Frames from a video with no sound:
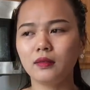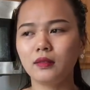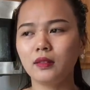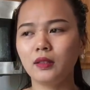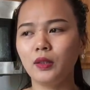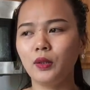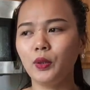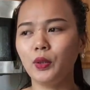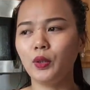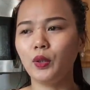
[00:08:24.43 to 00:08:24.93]

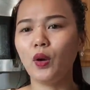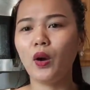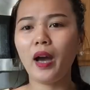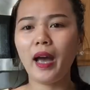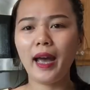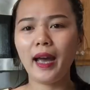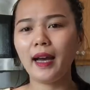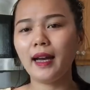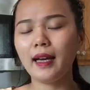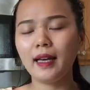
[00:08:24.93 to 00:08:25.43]
rồi cho
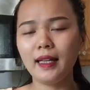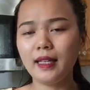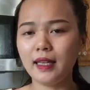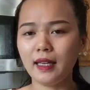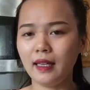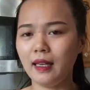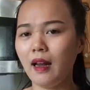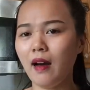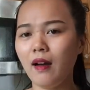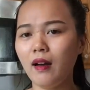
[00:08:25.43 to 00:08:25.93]
ăn hay
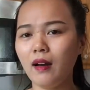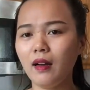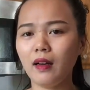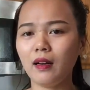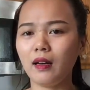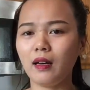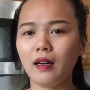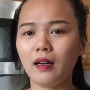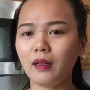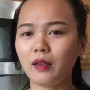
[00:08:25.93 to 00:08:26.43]
gì đó.
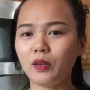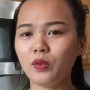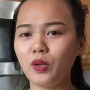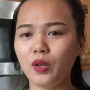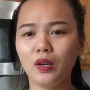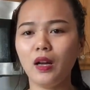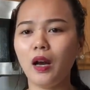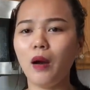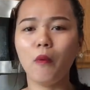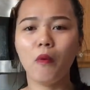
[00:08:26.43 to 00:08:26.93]
Cái
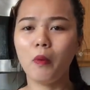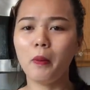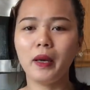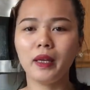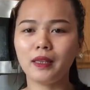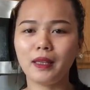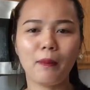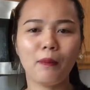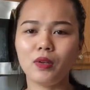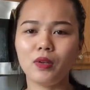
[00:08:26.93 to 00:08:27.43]
chuyện đó ông không
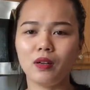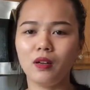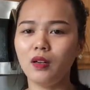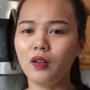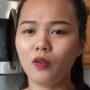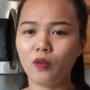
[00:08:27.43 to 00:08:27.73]
biết tắm rửa